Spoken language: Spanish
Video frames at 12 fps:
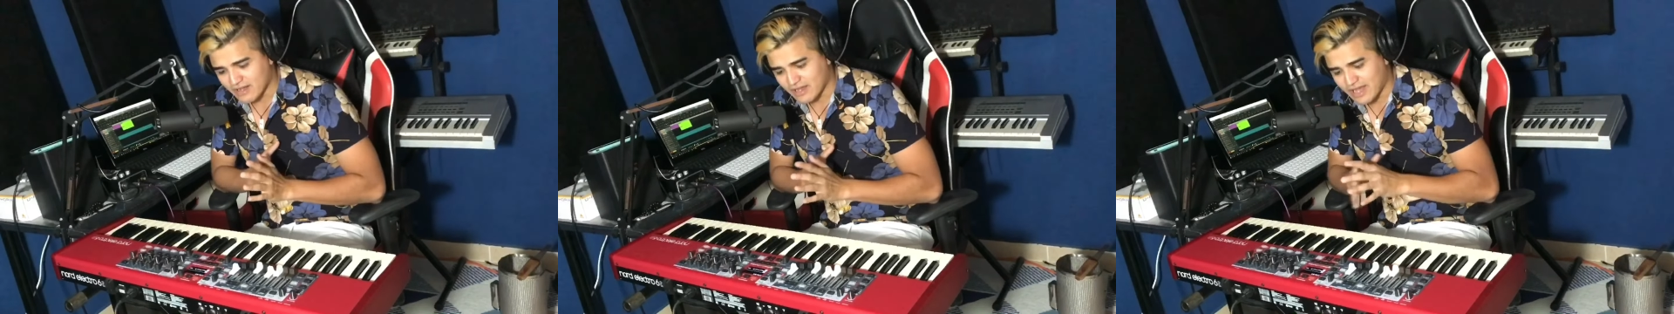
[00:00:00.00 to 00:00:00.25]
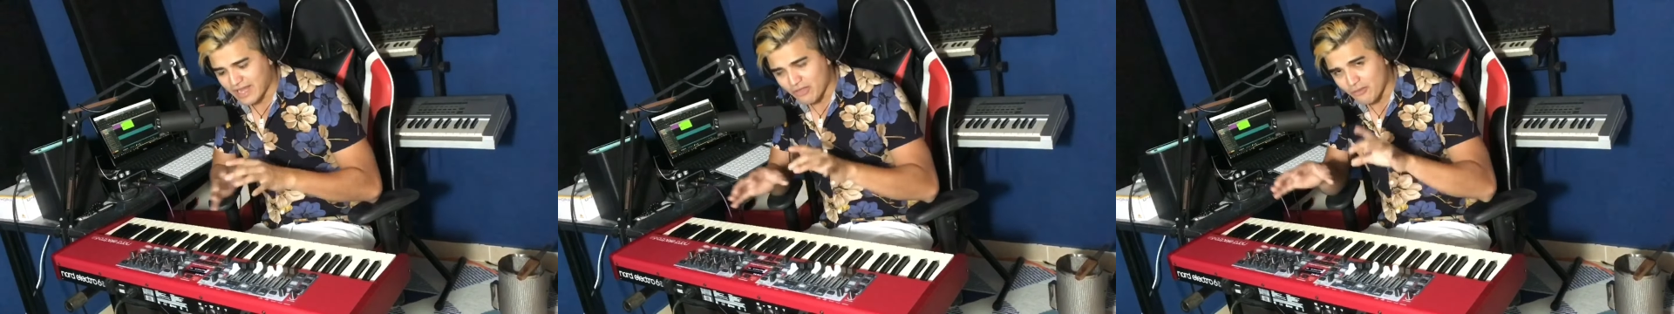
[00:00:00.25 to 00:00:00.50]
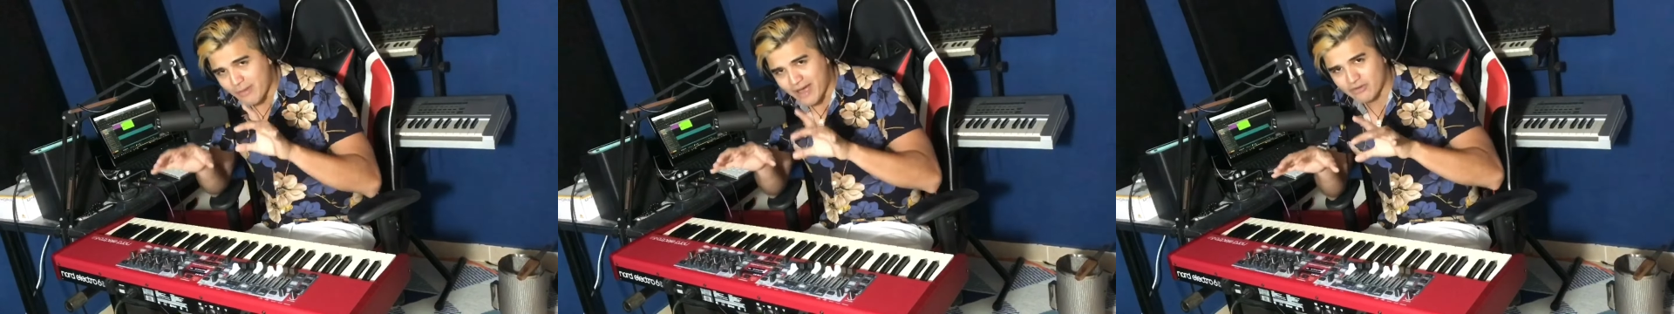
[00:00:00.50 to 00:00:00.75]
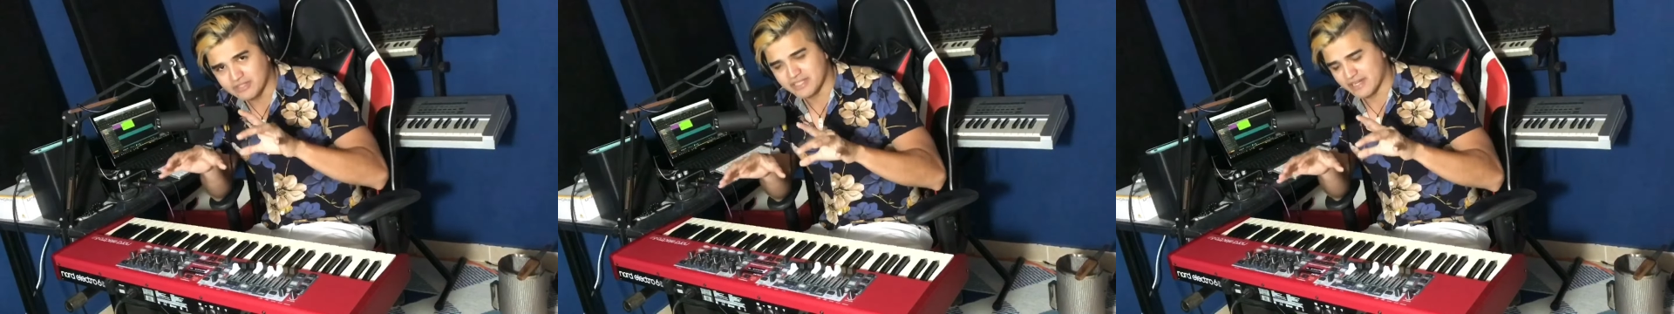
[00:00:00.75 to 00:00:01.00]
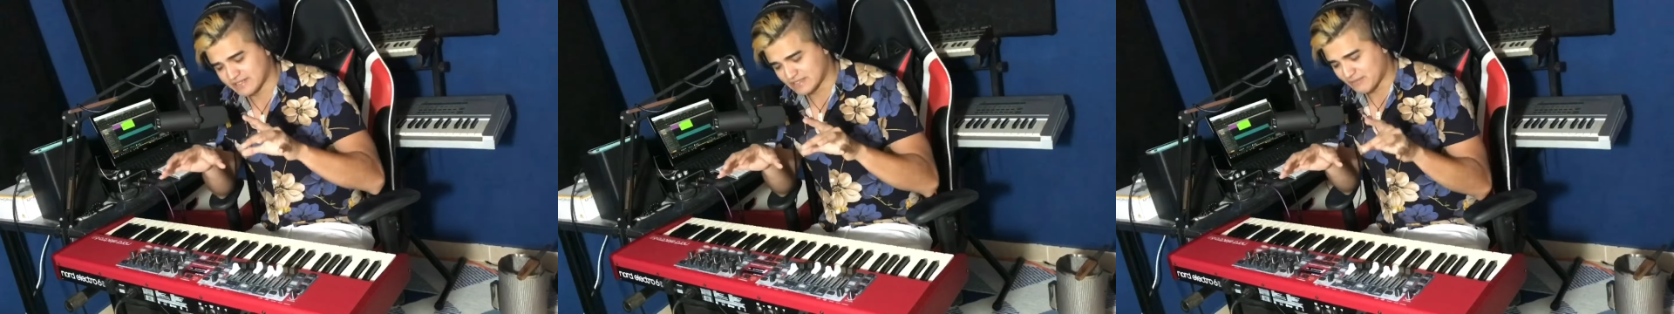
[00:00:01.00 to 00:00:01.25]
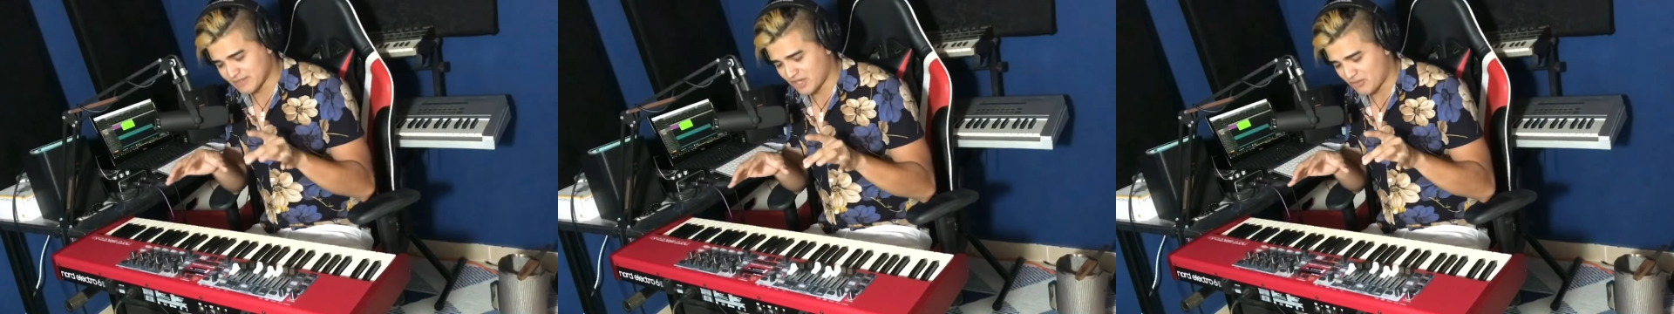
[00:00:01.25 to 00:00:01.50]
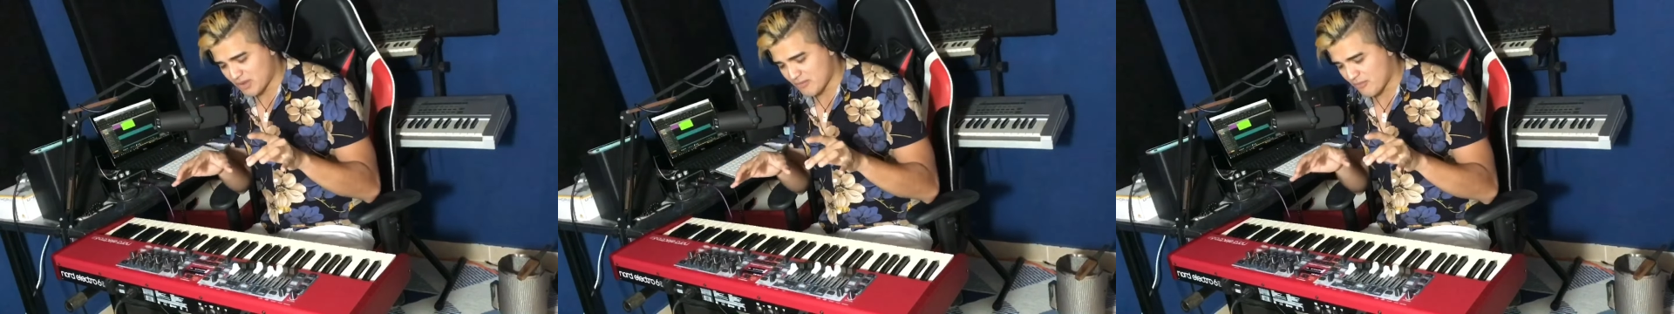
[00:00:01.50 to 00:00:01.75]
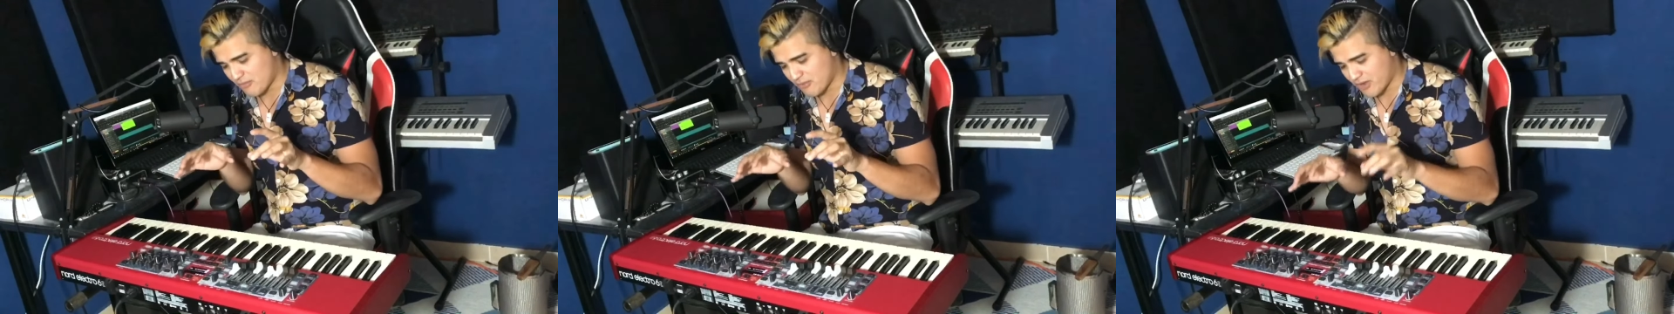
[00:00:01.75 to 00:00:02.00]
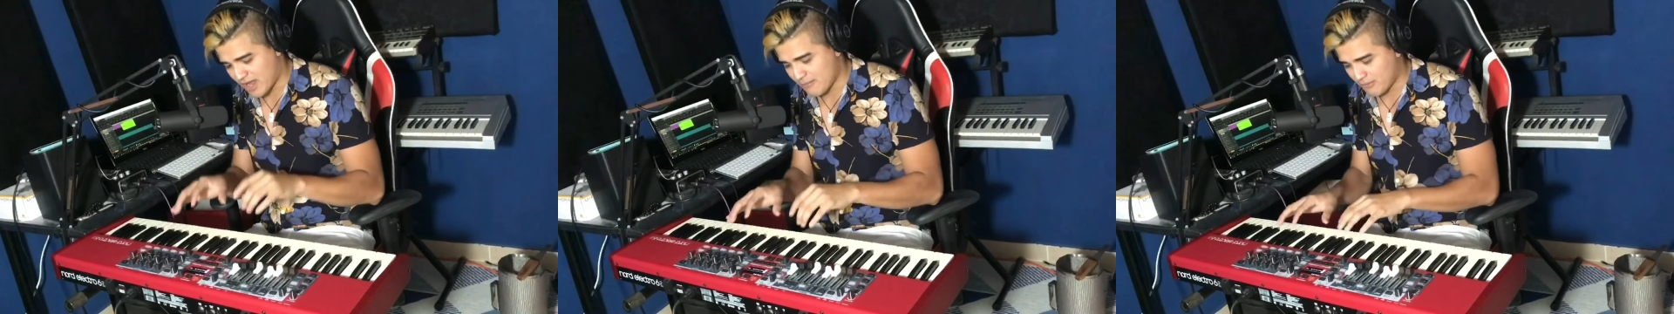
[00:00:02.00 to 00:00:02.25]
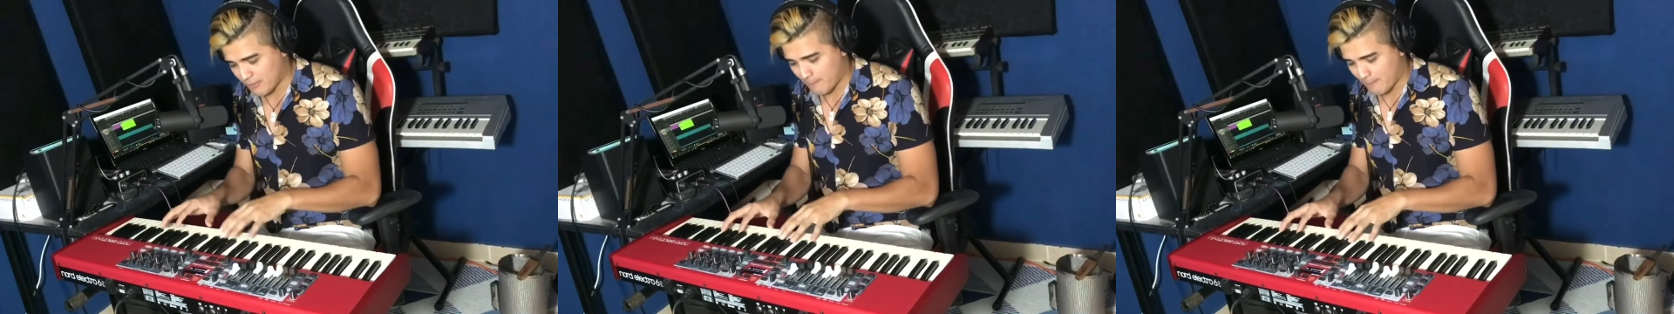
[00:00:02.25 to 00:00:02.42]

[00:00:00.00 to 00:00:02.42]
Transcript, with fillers: que las dos manos hicieran exactamente lo mismo. Por ejemplo.